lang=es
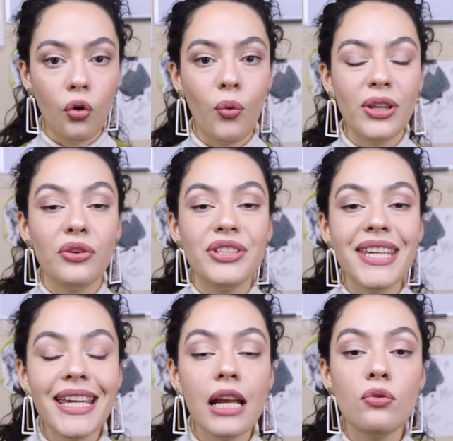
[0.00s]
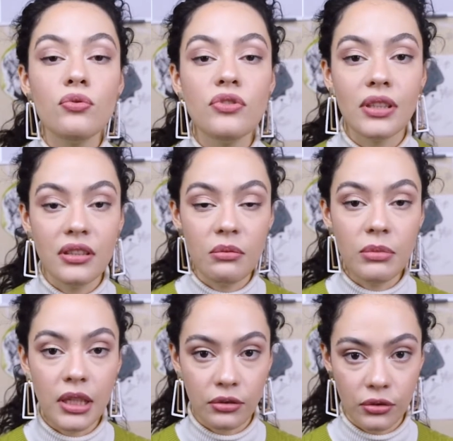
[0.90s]
cuando llegue algún
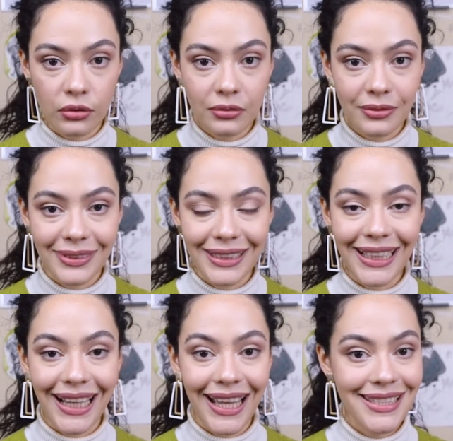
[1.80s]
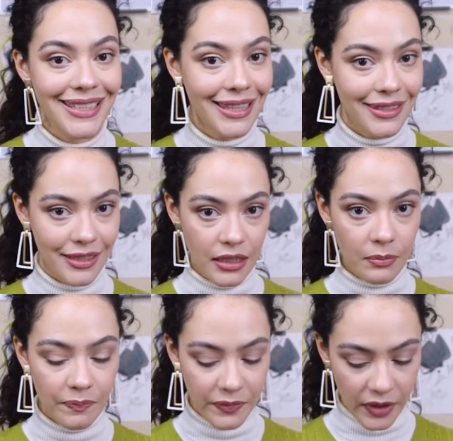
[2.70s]
sentimiento hacia ti,
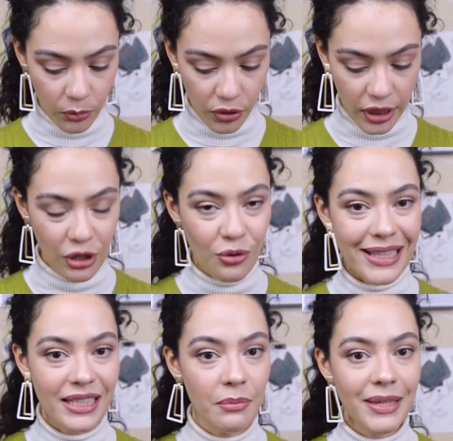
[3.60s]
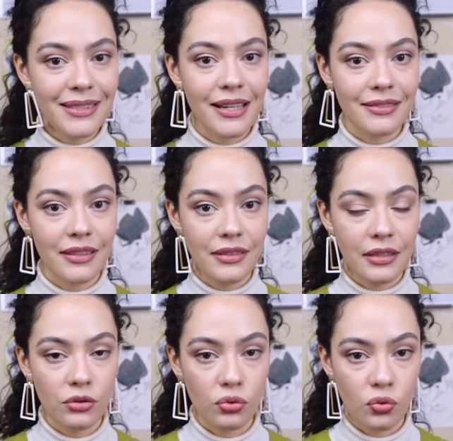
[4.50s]
porque lo vas a empezar a
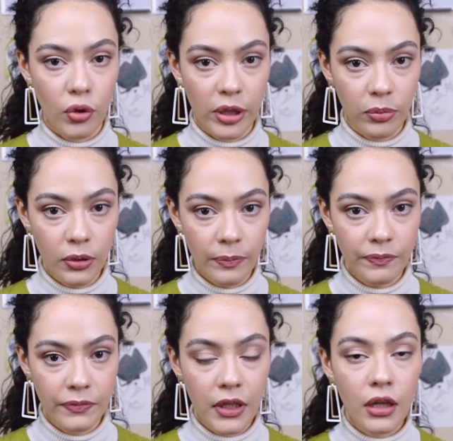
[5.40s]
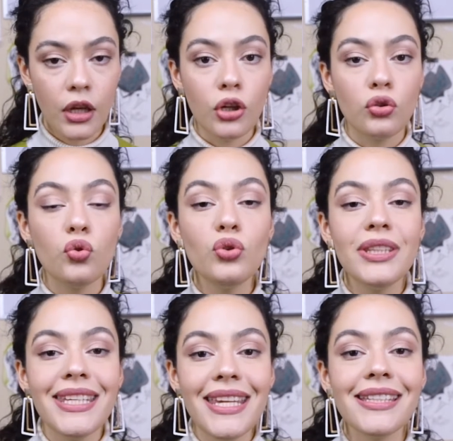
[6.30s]
sentir en tu cuerpo, tú
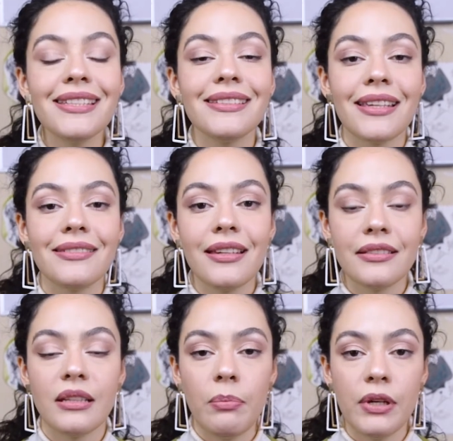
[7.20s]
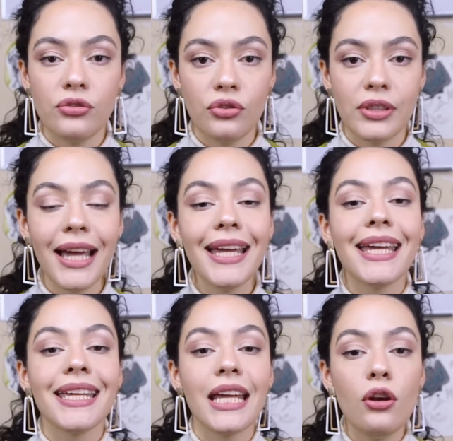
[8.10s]
tienes que ser esa persona
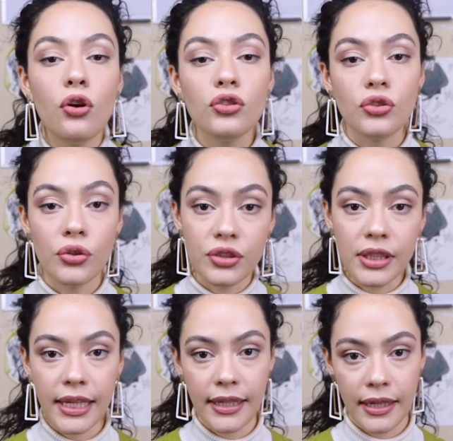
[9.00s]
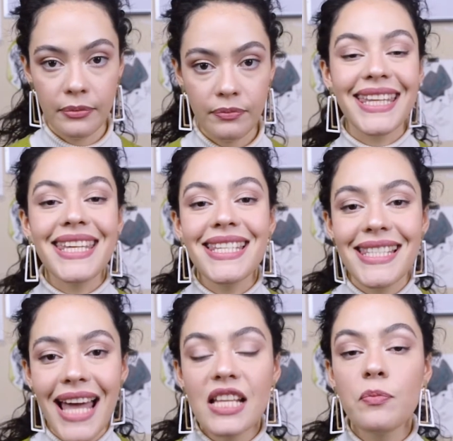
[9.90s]
que lo sostenga.
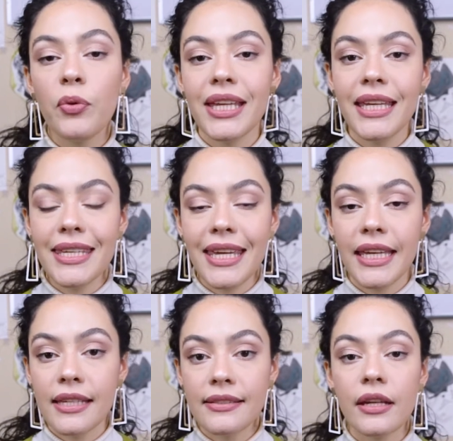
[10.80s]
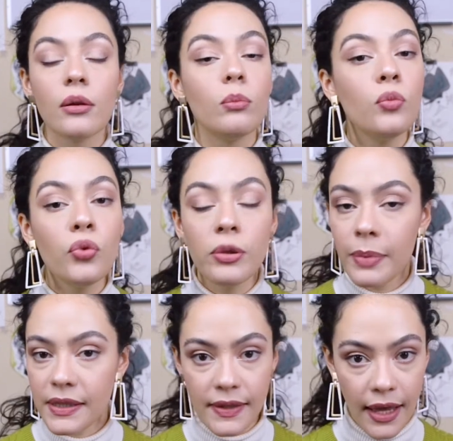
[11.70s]
Quizás puede que llegue a ser muy
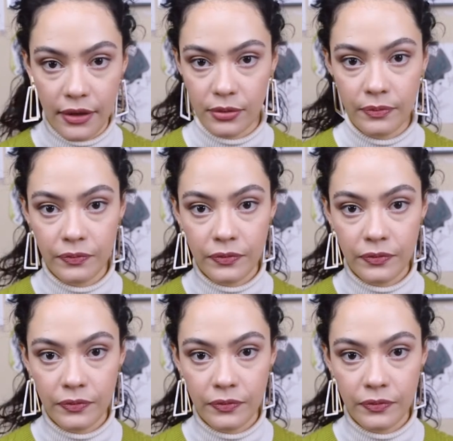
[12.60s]
pesado,